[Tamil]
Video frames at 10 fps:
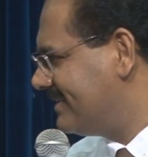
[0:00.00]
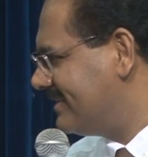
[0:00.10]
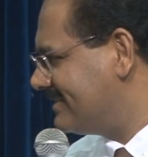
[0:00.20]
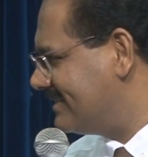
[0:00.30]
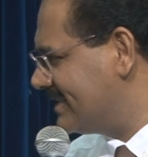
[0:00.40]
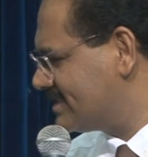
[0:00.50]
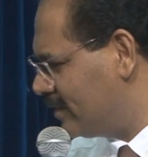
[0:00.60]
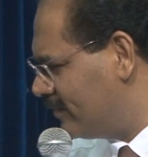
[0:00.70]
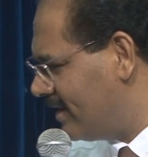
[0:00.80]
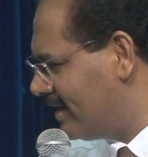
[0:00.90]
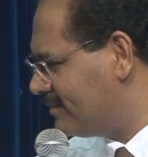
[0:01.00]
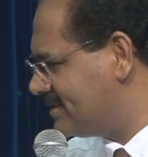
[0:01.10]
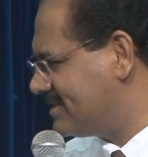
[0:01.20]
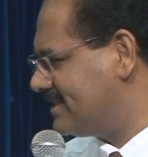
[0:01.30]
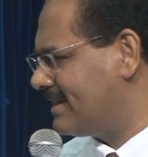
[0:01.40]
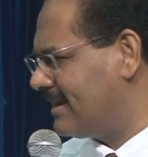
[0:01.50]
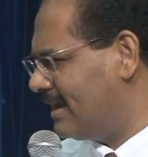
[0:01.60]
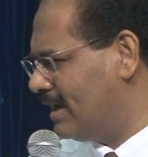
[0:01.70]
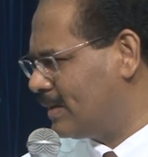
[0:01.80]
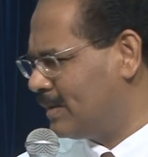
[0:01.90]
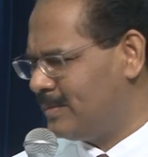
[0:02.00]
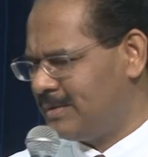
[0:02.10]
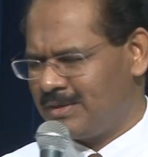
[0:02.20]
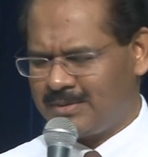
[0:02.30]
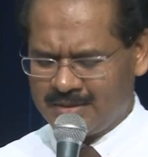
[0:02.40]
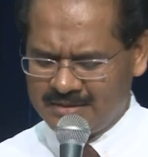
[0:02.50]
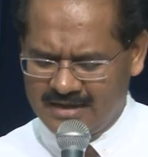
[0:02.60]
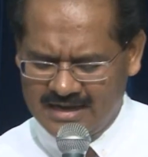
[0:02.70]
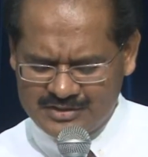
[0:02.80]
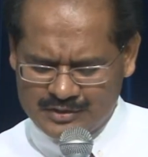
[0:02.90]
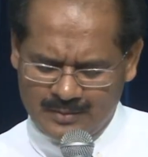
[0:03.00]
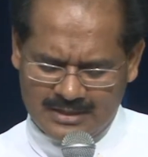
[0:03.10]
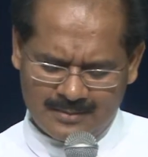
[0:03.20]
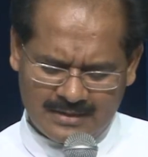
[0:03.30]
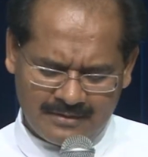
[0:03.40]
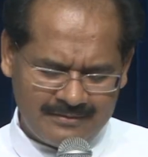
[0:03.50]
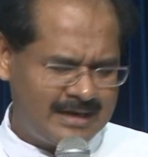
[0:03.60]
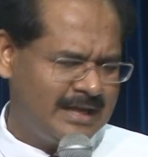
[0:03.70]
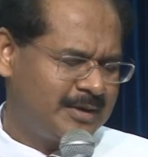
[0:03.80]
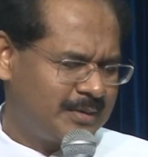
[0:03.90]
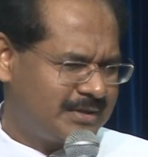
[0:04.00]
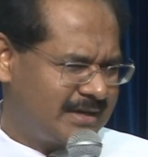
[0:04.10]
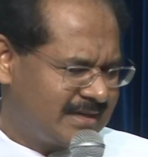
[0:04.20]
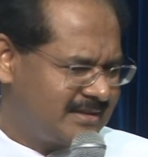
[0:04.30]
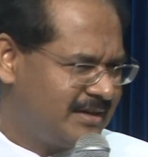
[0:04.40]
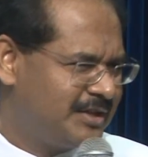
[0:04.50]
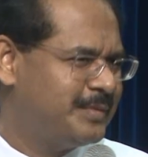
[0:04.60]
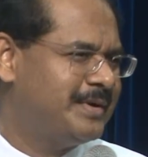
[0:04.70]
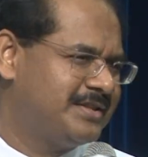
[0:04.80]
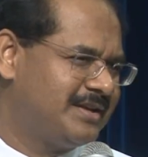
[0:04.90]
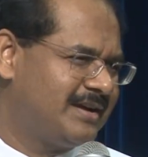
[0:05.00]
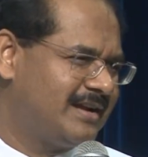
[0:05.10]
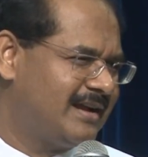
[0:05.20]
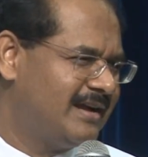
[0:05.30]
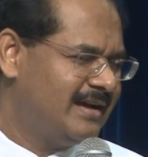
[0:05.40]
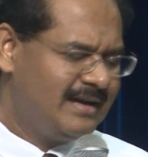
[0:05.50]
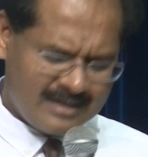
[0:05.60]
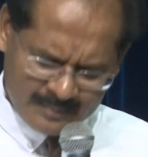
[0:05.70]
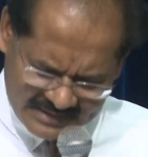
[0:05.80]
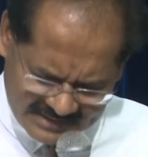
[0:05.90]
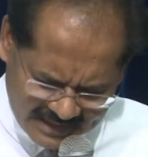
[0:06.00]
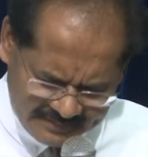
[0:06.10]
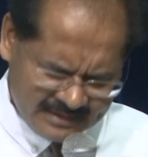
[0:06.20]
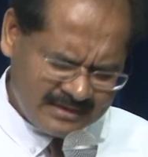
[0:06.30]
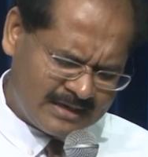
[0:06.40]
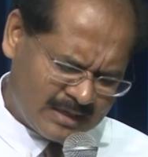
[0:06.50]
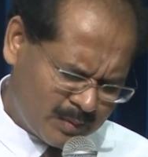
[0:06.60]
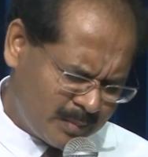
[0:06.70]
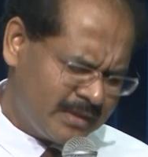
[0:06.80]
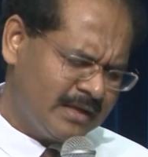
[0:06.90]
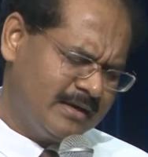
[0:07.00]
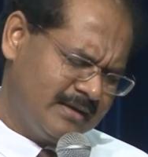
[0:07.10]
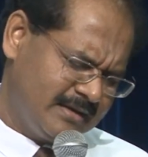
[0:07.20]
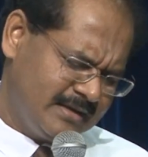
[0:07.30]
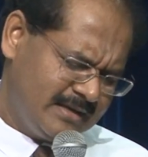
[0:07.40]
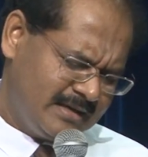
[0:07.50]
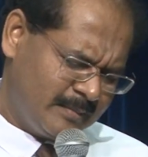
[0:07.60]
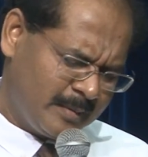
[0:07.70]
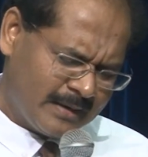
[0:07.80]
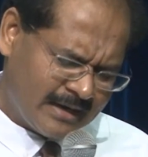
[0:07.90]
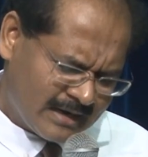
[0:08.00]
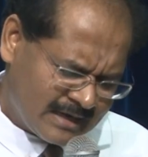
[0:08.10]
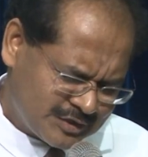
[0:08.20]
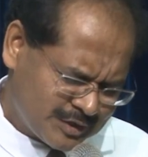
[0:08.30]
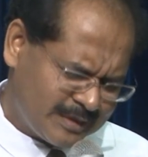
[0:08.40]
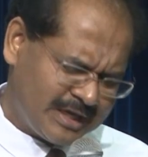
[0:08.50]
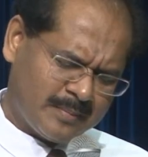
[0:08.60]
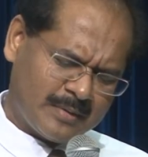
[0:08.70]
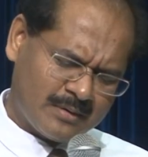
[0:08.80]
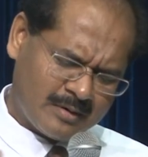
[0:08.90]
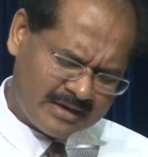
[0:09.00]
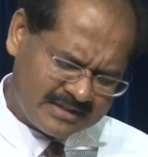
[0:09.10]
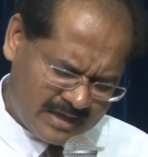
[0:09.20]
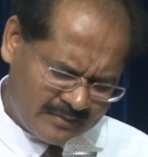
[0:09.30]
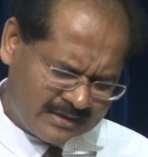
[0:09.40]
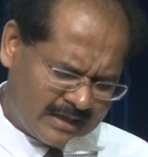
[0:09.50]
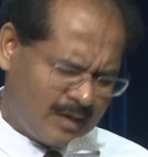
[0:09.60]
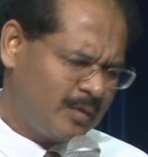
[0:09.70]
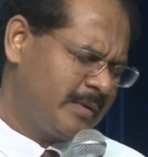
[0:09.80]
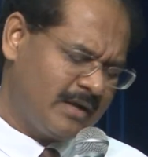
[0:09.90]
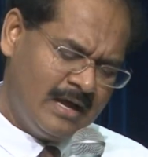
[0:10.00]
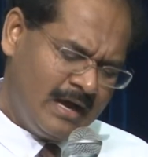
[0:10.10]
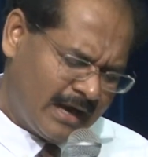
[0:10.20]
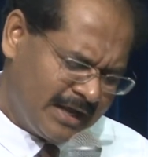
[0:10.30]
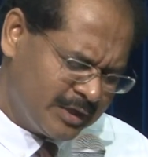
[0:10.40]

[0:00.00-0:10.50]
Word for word: இந்த தேசத்தில் வாழ வச்சிருக்கிறார் நல்ல குடும்பத்தை கொடுத்து ஆசீர்வாதமான வேலையை கொடுத்து கருத்து நிறுத்தி வைத்திருக்கிறார் நம்முடைய தேவைகள் இருக்கிறது உண்மைதான் நம்முடைய பிள்ளைகள் ஆசிர்வதிக்கப்படணும் நம்முடைய தேவைகளுக்கு எல்லாம் உண்மைதான் ஆனால் இது